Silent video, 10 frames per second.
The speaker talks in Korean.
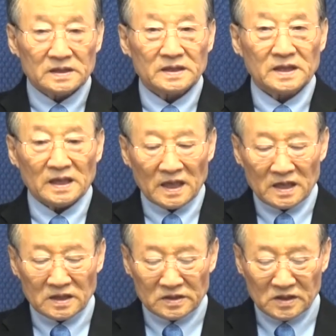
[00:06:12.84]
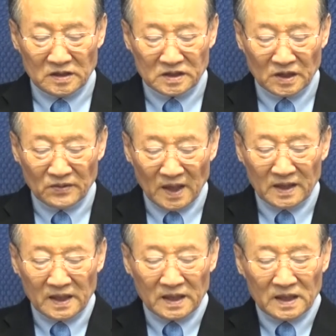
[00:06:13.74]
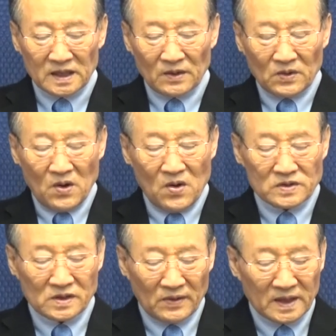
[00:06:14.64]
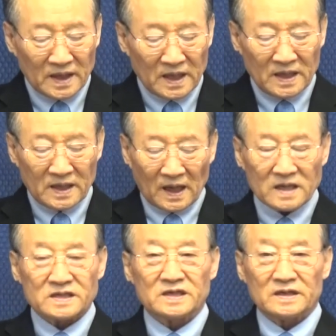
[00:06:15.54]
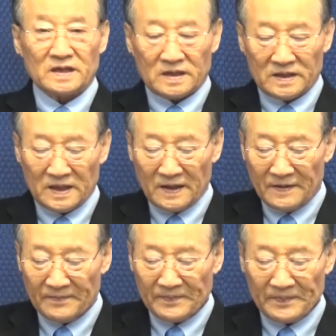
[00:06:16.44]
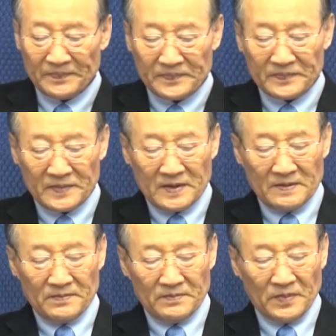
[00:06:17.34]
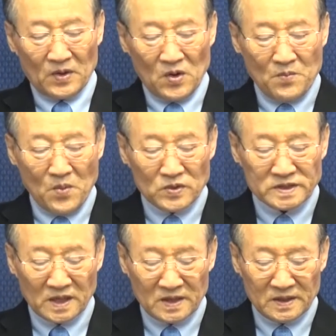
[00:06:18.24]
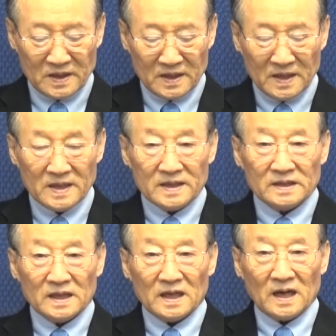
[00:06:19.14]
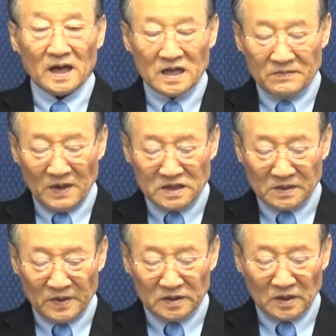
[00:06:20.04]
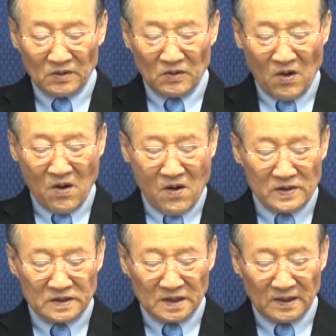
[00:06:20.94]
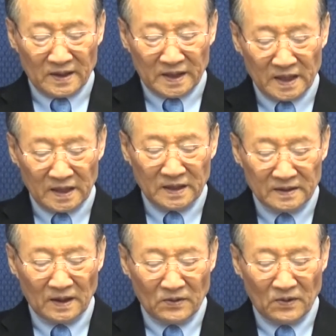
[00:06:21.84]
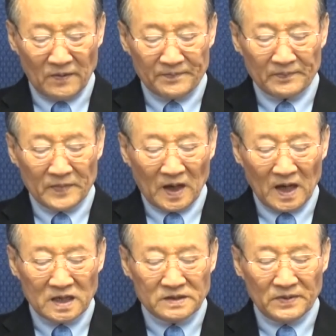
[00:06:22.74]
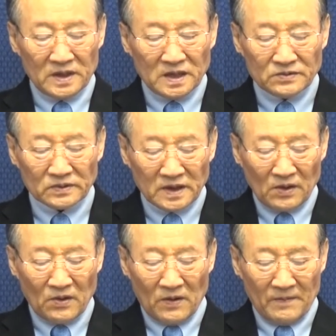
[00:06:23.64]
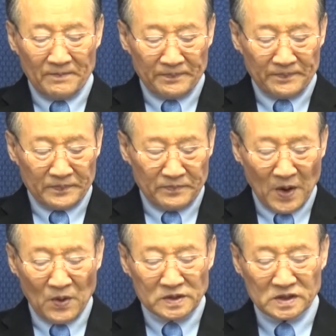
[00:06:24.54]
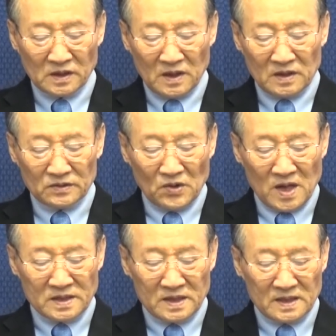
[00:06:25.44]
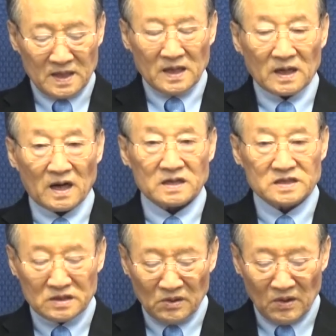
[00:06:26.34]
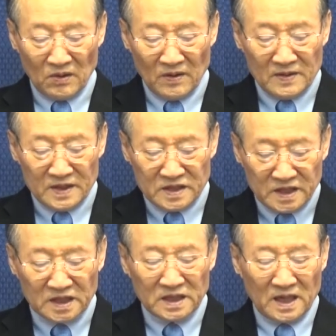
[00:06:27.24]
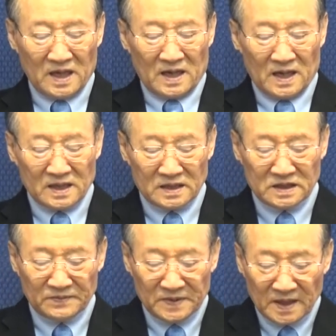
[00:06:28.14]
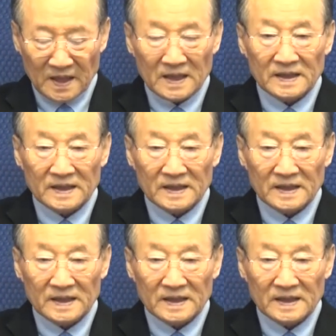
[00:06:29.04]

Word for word: 깨달은 것을 정확하게 깨닫고 정확하게 가르쳐야 되는데 바로 모세는 하나님 말씀을 듣고 정확하게 깨닫고 하나님의 의중대로 배워서 또한 가르치고 지키게 한 것입니다.